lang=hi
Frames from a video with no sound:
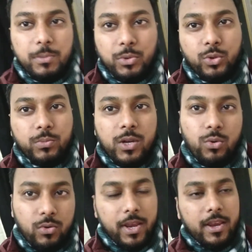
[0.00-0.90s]
जेपी ग्रुप का
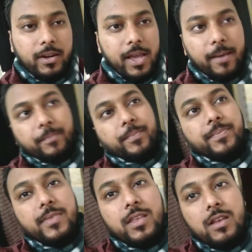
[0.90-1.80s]
लोगो नहीं हटाया
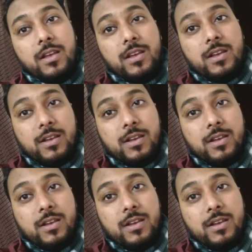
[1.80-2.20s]
हम्म।